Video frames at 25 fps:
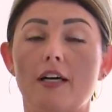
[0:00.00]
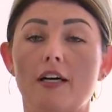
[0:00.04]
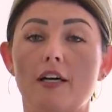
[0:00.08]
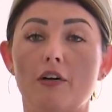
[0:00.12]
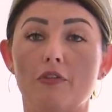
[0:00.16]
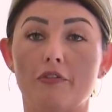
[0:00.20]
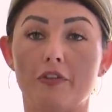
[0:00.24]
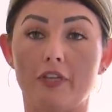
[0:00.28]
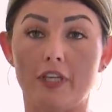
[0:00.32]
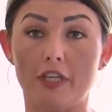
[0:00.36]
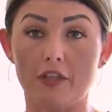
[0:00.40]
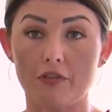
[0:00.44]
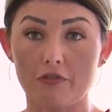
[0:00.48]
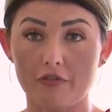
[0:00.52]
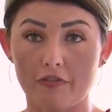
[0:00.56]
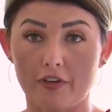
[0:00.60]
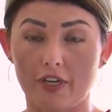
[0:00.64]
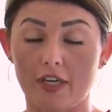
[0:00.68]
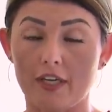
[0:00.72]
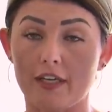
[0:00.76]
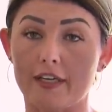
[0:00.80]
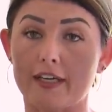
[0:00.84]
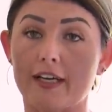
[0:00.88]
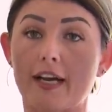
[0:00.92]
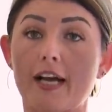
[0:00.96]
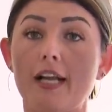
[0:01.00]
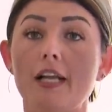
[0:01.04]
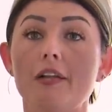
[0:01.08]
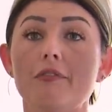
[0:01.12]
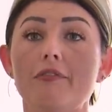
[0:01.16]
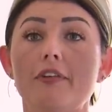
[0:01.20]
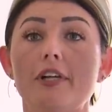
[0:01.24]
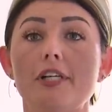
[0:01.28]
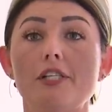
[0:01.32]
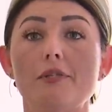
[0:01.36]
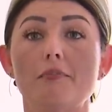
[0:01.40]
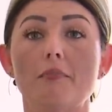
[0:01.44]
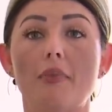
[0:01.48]
Auf jeden Fall, egal in
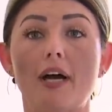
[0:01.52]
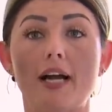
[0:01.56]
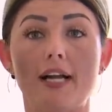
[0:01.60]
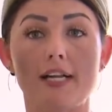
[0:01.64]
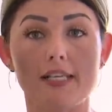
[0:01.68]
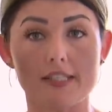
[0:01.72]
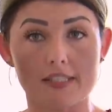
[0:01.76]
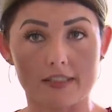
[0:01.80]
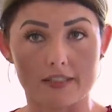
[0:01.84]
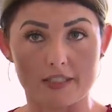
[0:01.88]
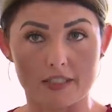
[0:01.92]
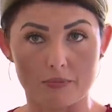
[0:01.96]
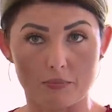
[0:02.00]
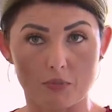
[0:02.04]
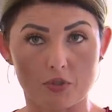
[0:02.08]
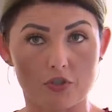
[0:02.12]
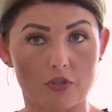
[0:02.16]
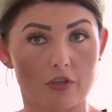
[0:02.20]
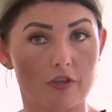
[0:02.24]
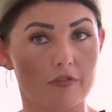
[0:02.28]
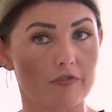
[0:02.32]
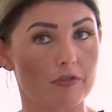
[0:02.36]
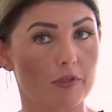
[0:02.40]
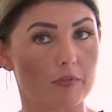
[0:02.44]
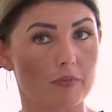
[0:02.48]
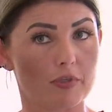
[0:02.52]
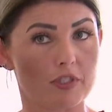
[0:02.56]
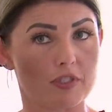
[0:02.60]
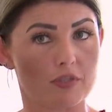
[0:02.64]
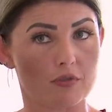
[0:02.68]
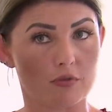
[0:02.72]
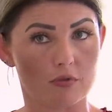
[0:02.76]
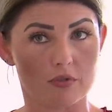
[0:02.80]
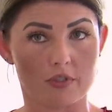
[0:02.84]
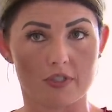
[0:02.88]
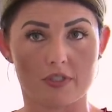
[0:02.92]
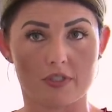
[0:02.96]
welchem Alter die betroffene Person